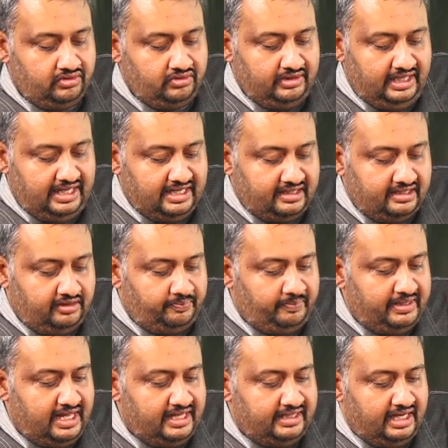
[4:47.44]
ஸோ நல்லா
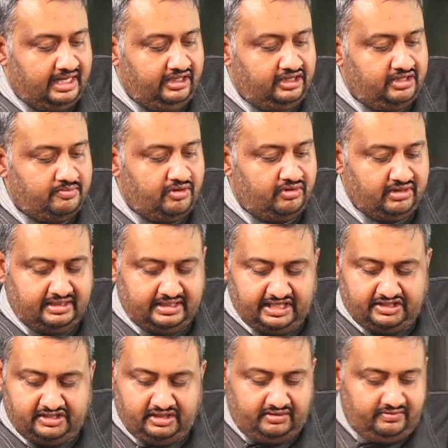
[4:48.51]
கிறிஸ்பியாக அந்த அரிசி மாவோட
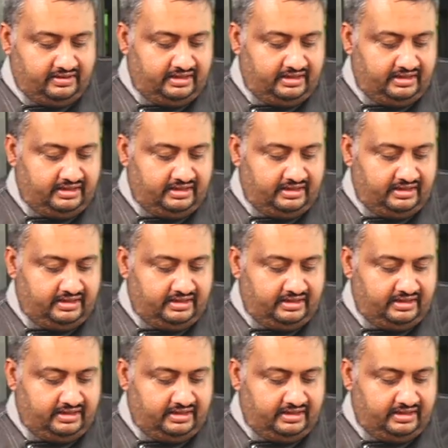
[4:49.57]
டெக்ஸ்சர்